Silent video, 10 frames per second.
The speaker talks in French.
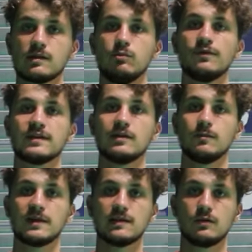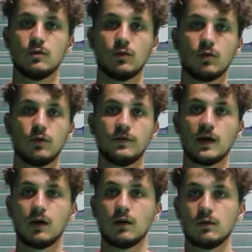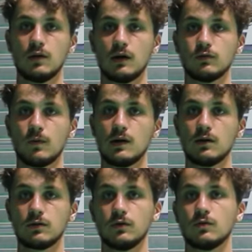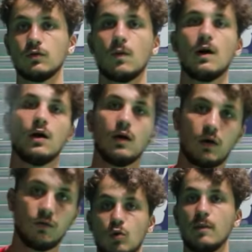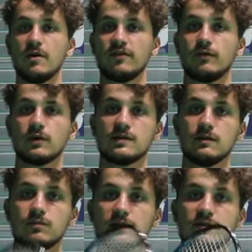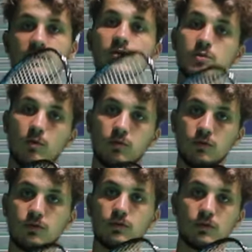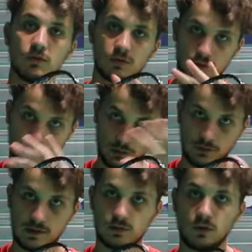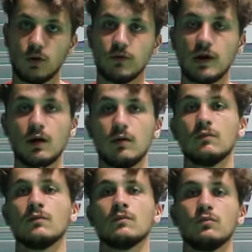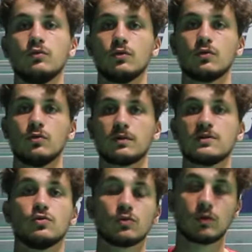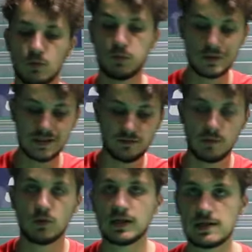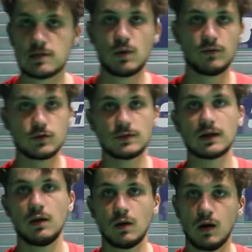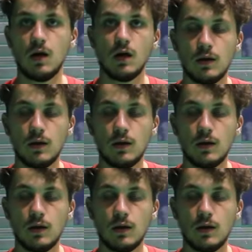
c'est plus facile de passer de revers à coup droit et le coup droit à revers. Pourquoi pas favoriser une prise un petit peu plus orientée sur le revers plutôt qu'une prise neutre. Donc posez vraiment les questions à vos entraîneurs. Hein.